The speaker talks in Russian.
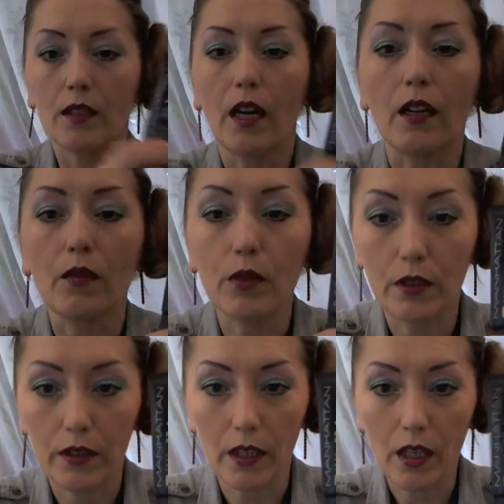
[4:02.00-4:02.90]
Так,
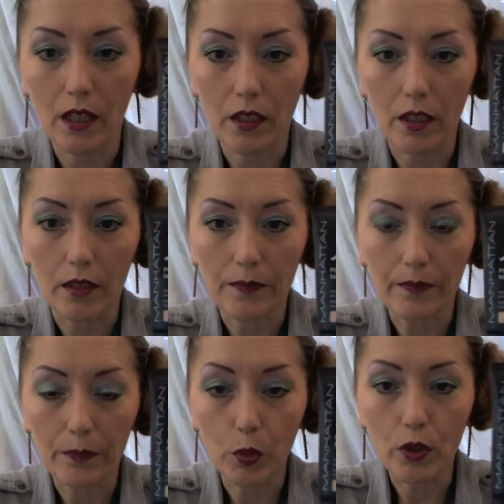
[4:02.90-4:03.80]
вот тональная
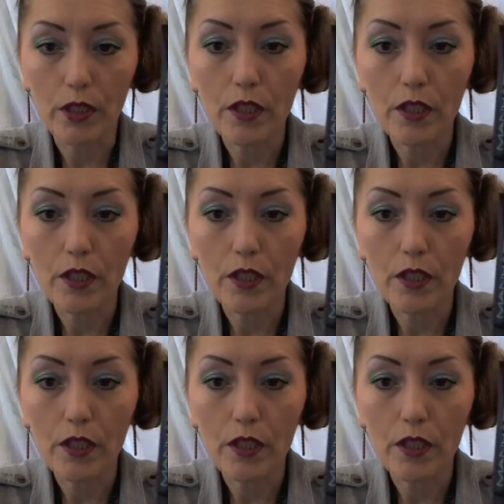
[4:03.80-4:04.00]
пудра